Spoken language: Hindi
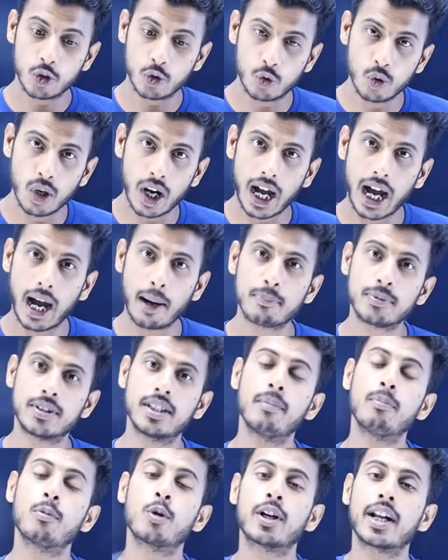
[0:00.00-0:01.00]
जो आप
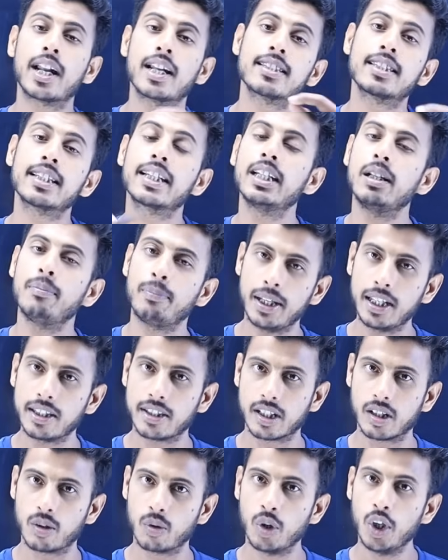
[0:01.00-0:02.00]
जब मोनेटाइजेशन के लिए
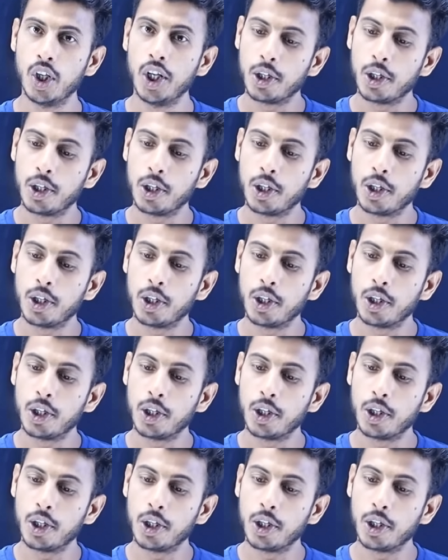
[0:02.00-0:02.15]
भेज रहे हो